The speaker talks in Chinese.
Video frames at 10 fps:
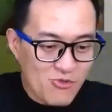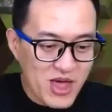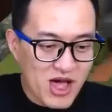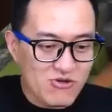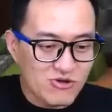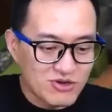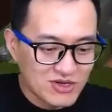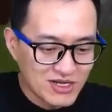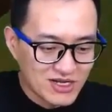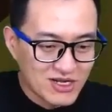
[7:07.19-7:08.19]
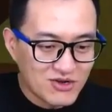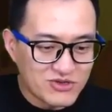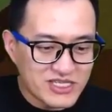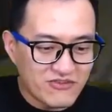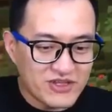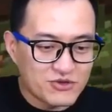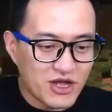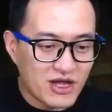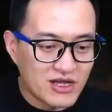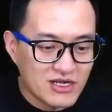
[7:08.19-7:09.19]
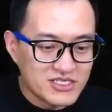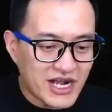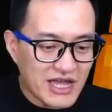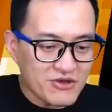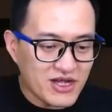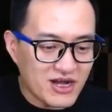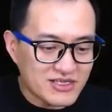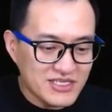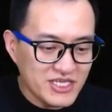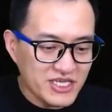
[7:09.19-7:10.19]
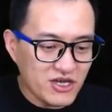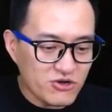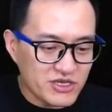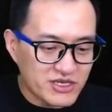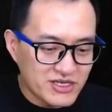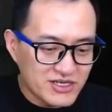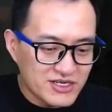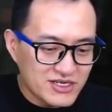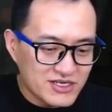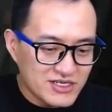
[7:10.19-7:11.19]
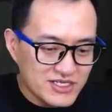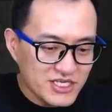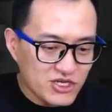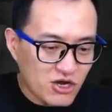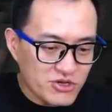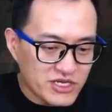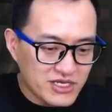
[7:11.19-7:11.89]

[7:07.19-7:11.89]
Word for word: no，我在废血，这还有一个 O E。妖异！